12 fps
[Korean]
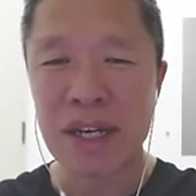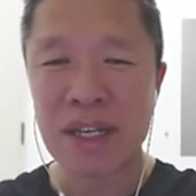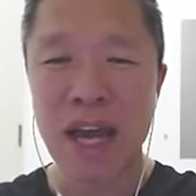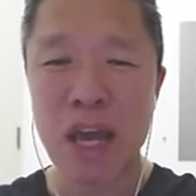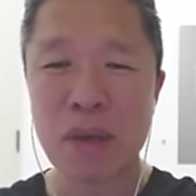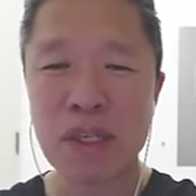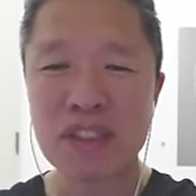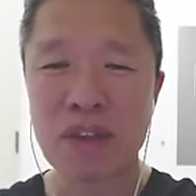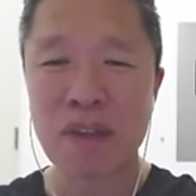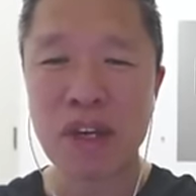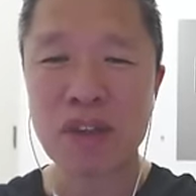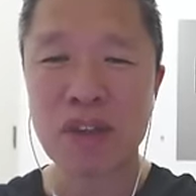타이완
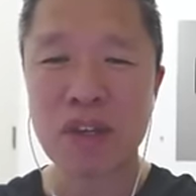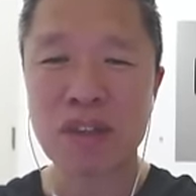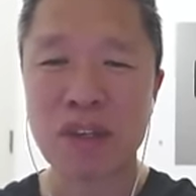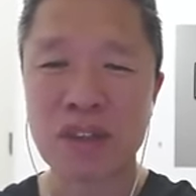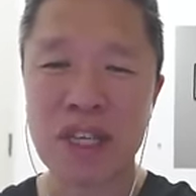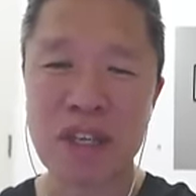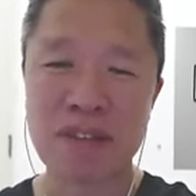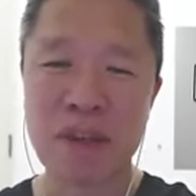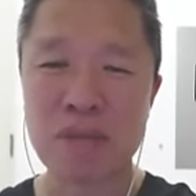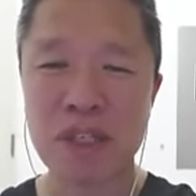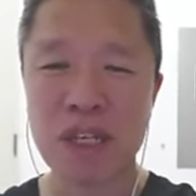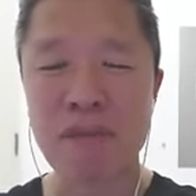세미컨덕터
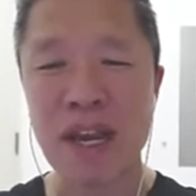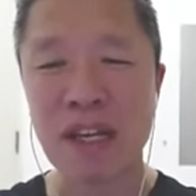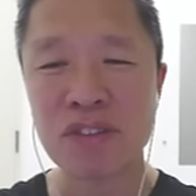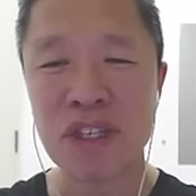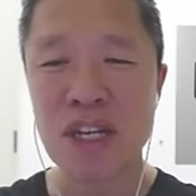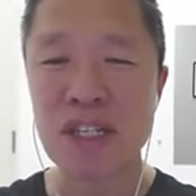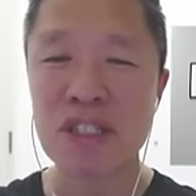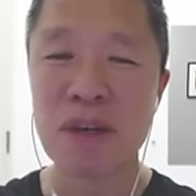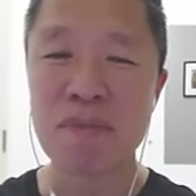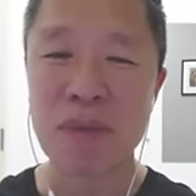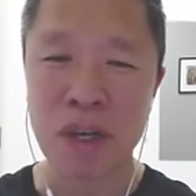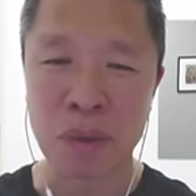TSMC가 마이너스
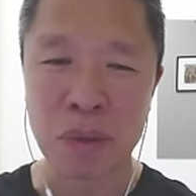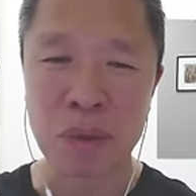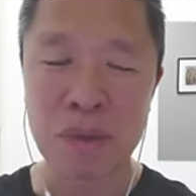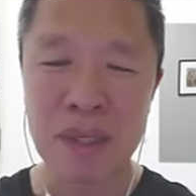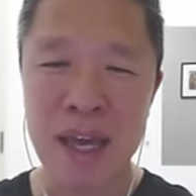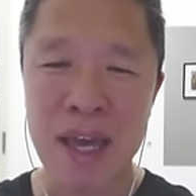1.19,